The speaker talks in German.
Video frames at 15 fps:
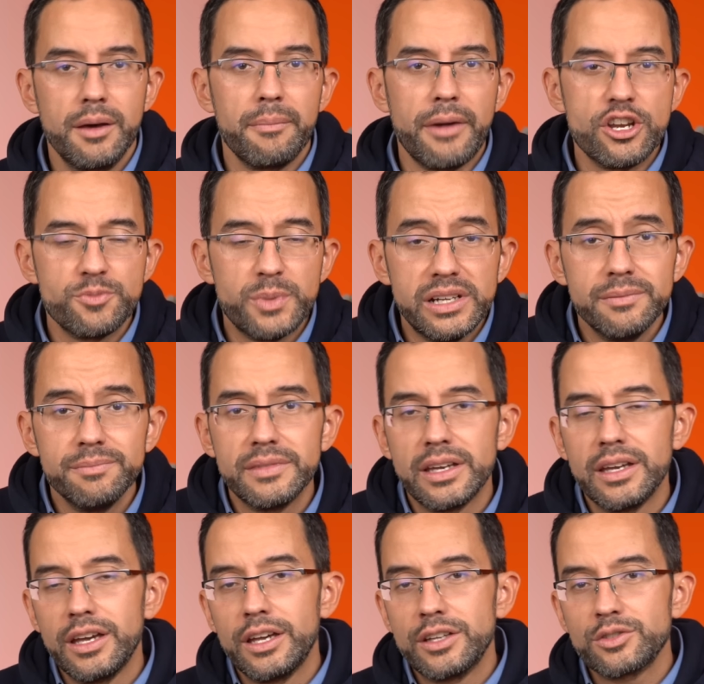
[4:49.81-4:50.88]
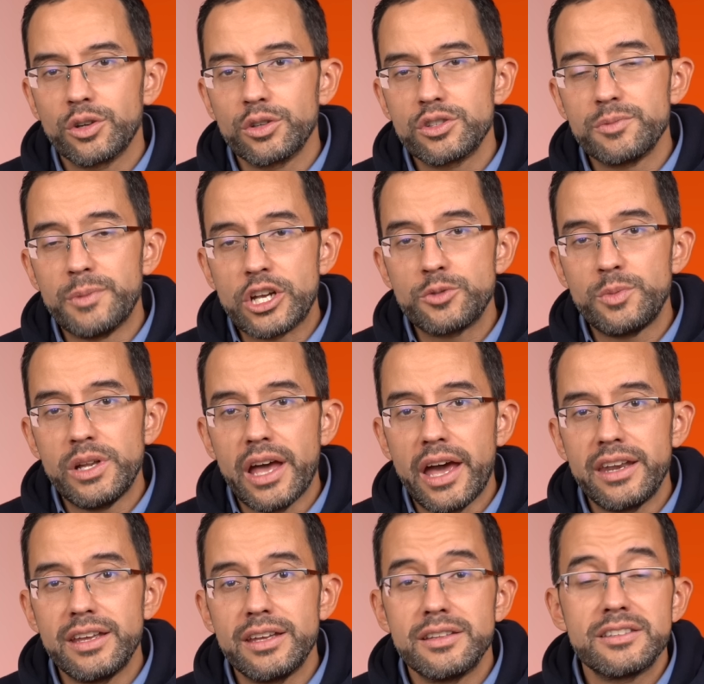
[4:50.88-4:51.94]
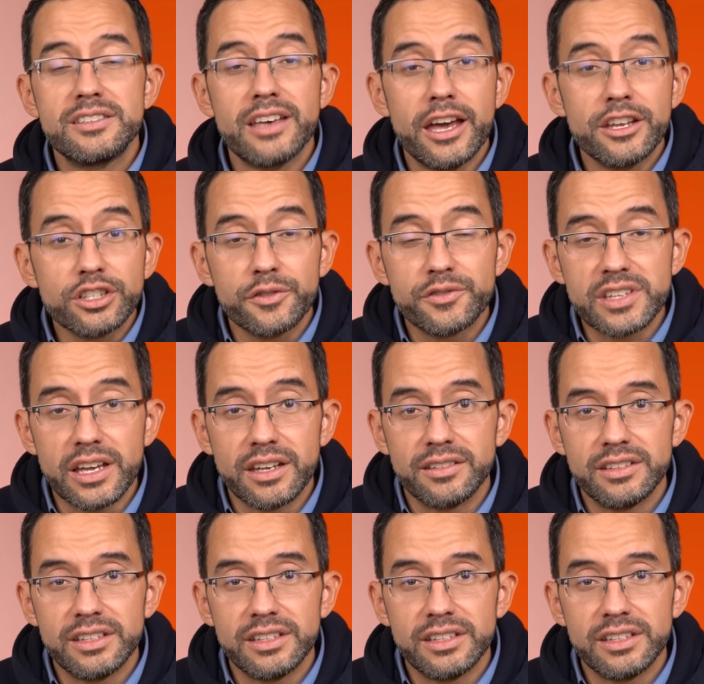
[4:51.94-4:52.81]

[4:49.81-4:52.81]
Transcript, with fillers: Beispiel, es könnte zum Beispiel eine Zeitschrift sein,